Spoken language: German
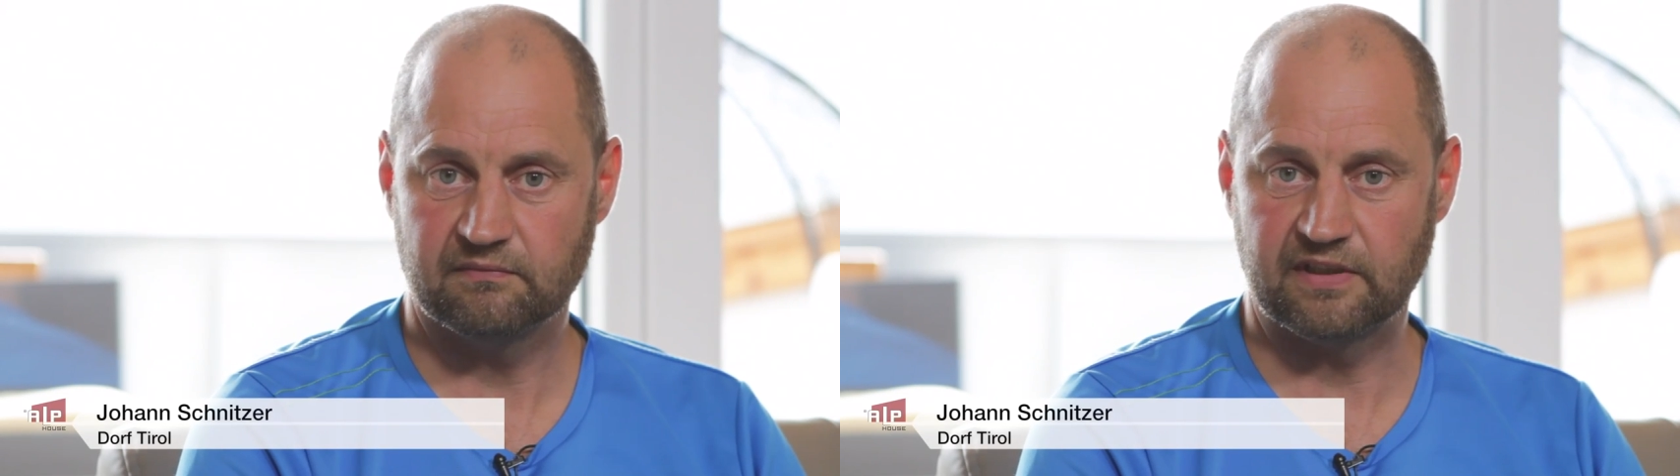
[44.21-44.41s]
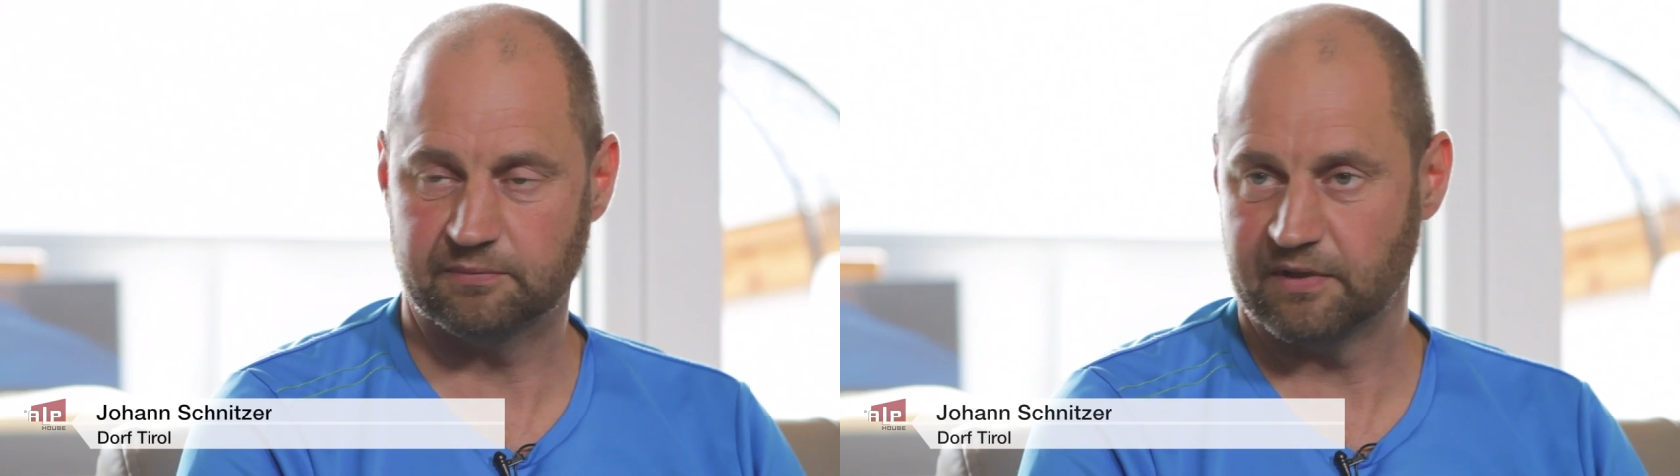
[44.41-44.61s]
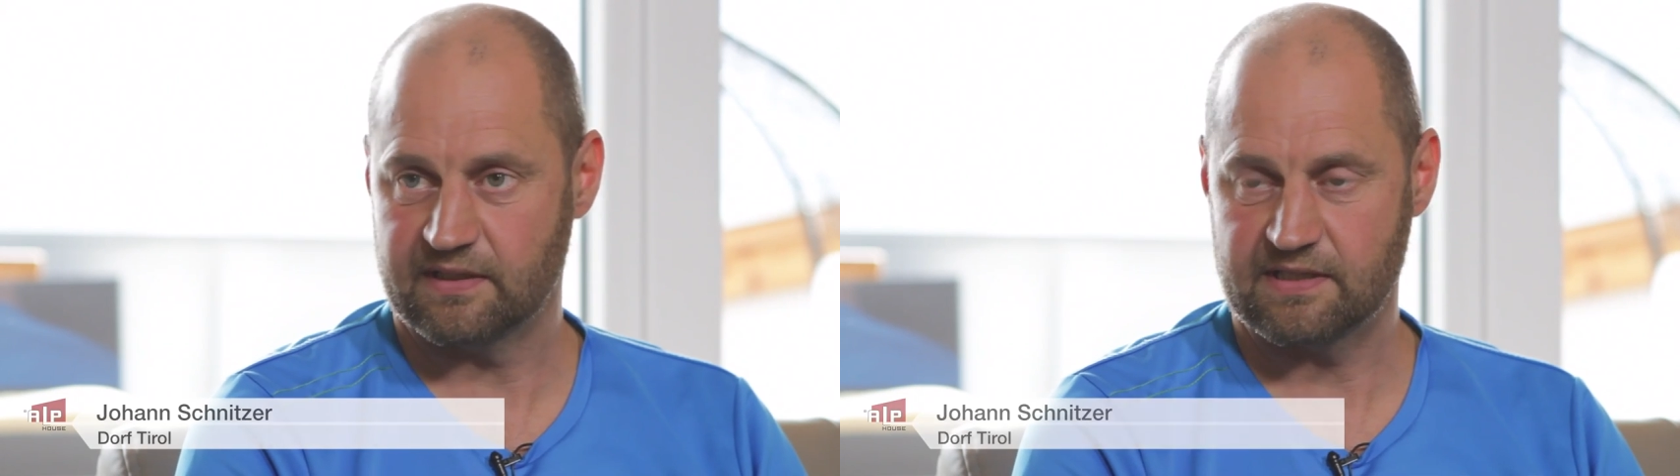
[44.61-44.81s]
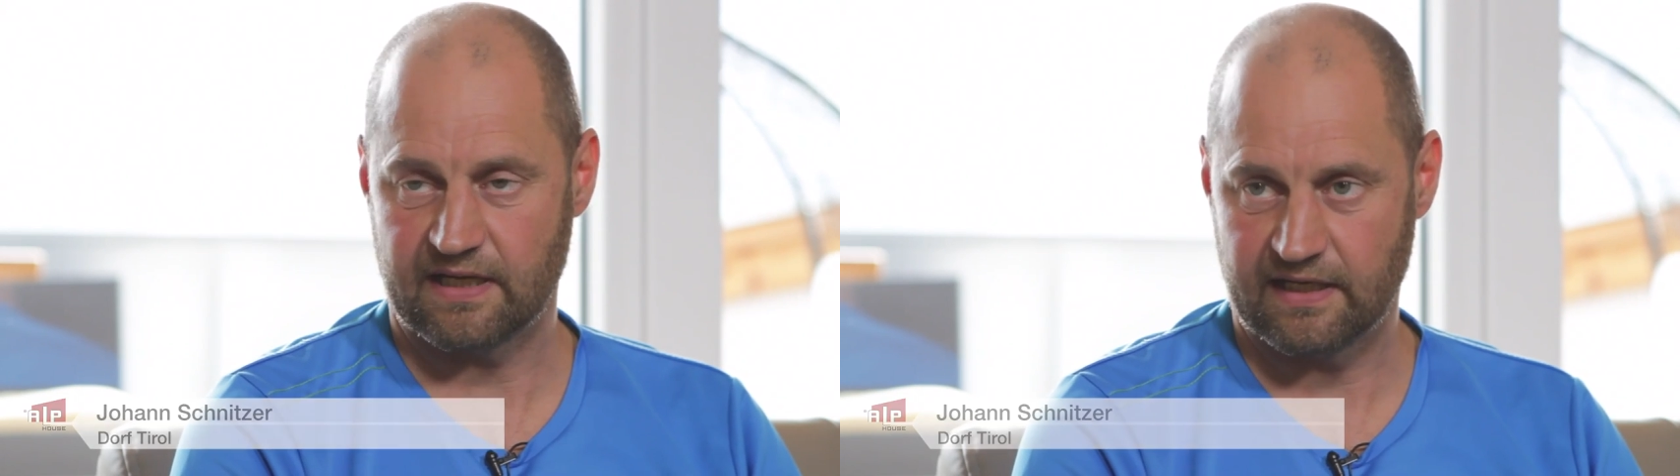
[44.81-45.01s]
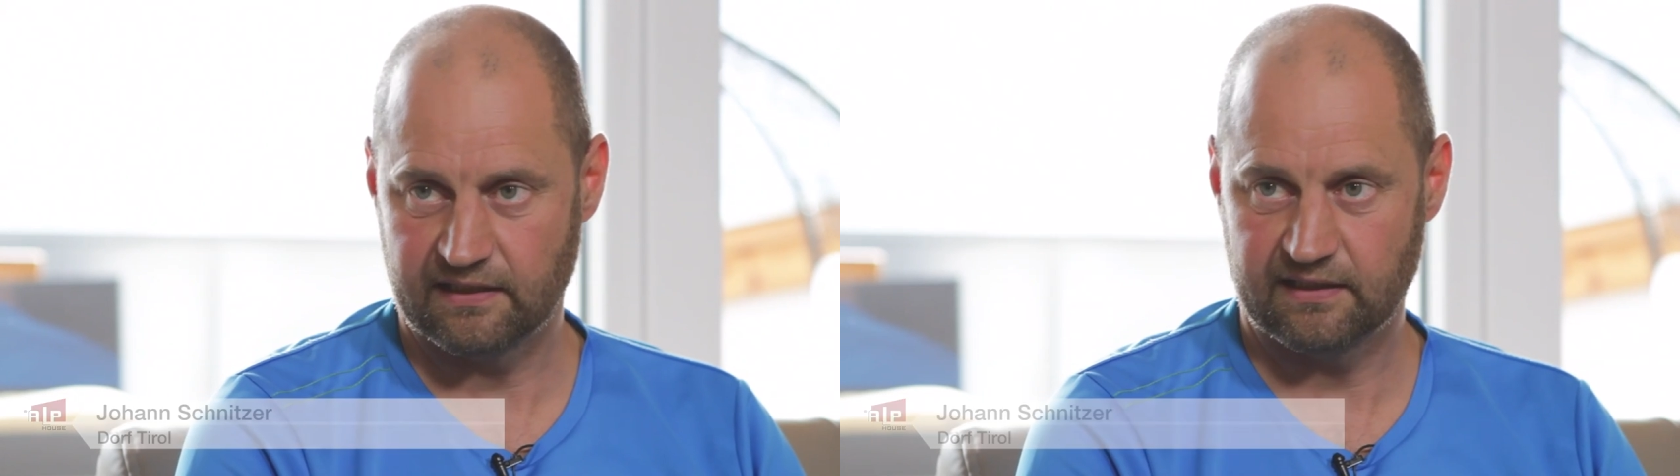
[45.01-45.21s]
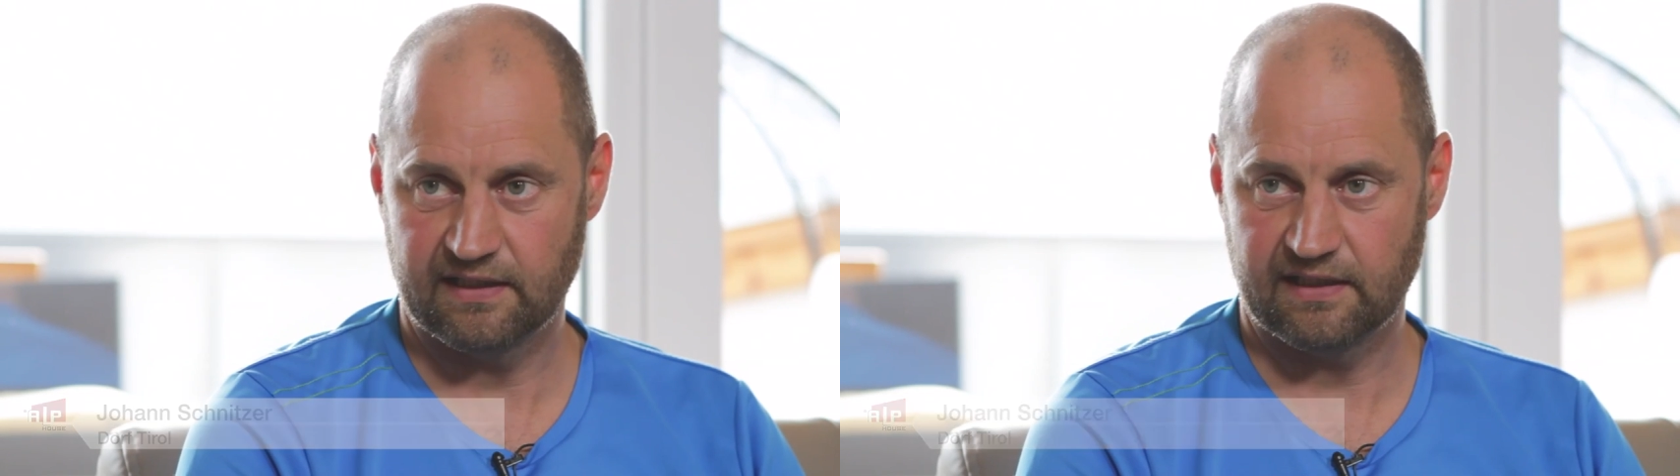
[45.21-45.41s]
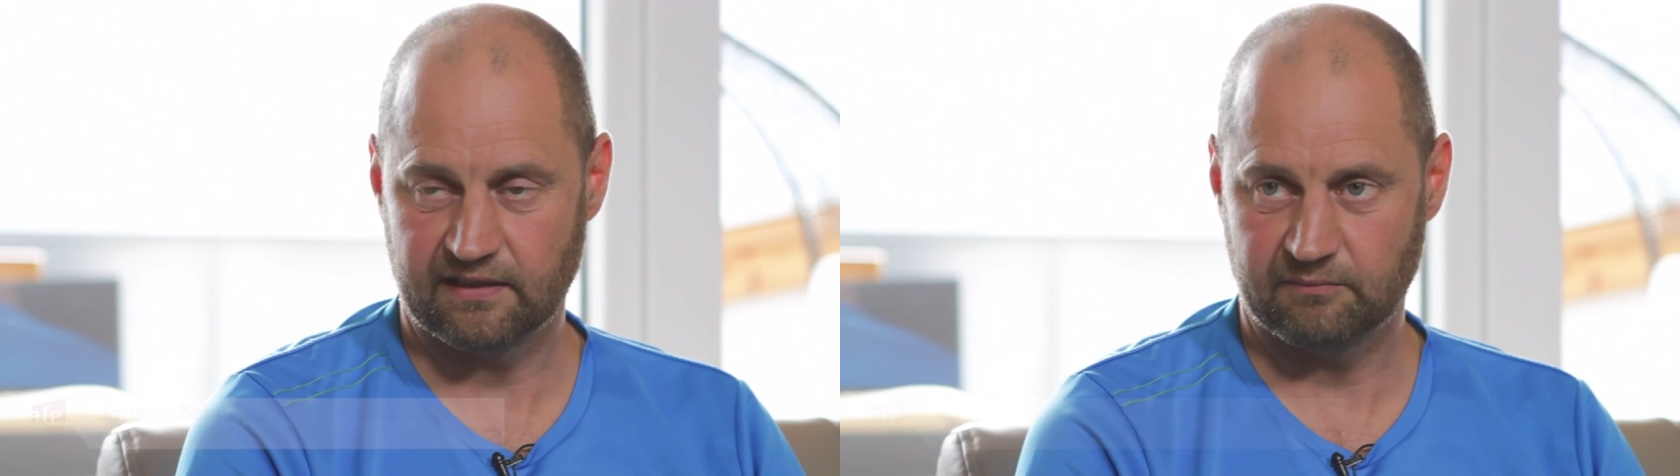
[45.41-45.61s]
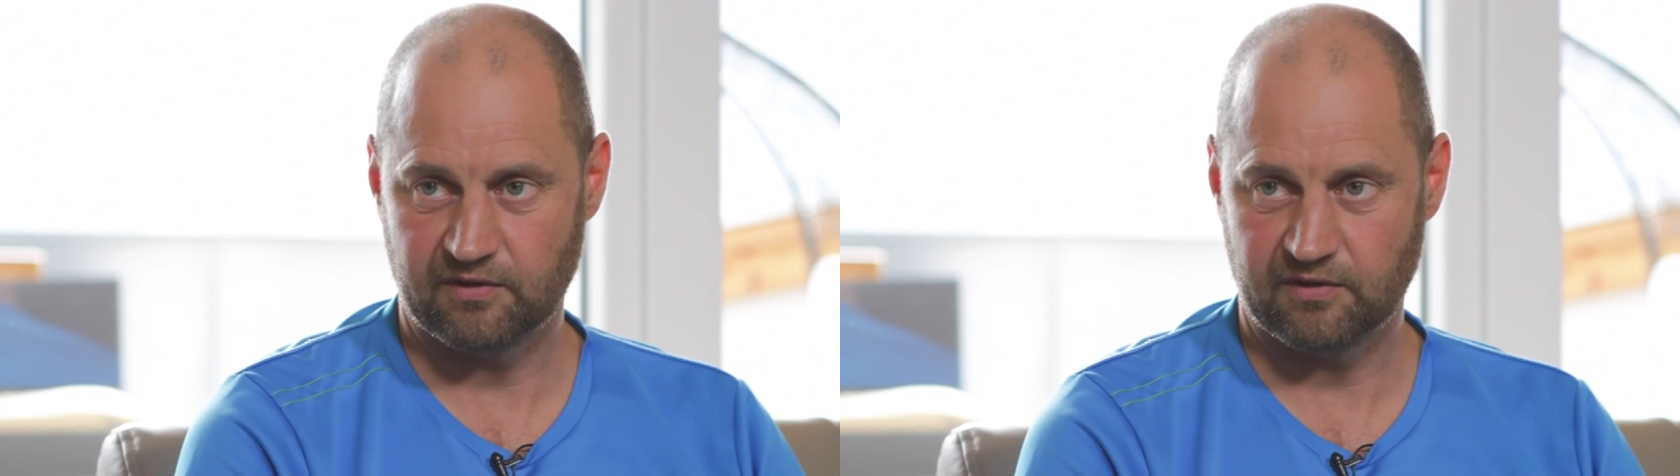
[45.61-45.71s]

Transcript: dass wir uns auch kennenlernen.